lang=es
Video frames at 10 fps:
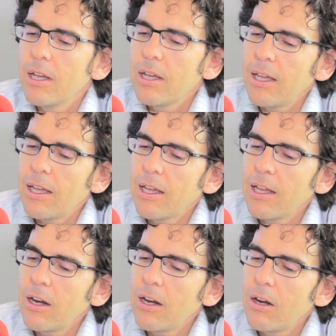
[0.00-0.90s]

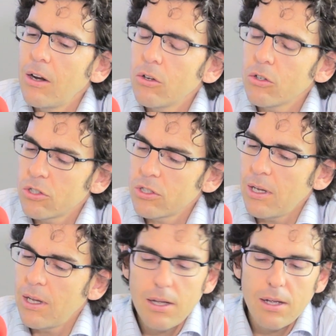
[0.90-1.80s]
Eh, los,
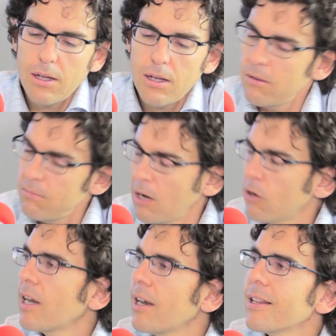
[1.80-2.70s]
ah,
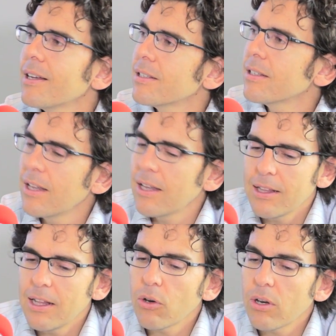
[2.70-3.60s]
los atletas de
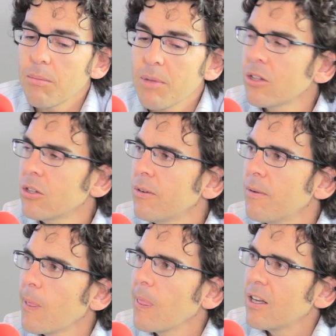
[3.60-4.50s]
alto rendimiento
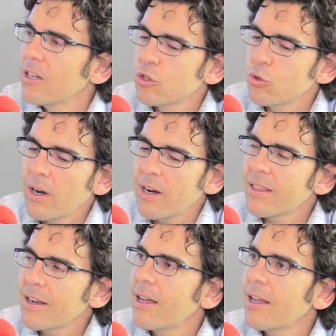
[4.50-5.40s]
suelen
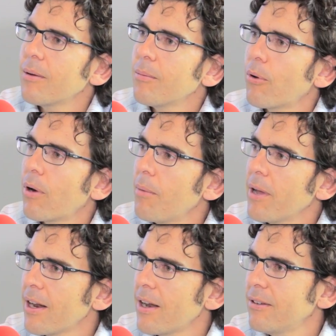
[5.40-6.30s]
entrenar por la
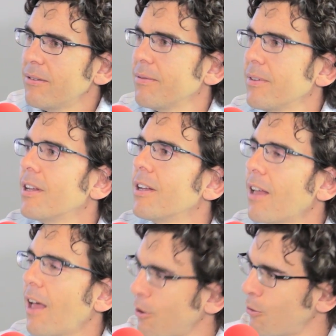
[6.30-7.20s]
mañana
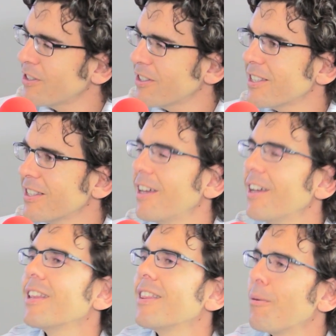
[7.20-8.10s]
hacen una siesta
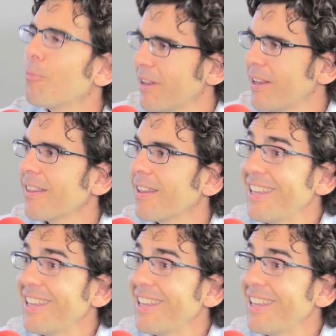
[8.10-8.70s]
y entrenan por la tarde.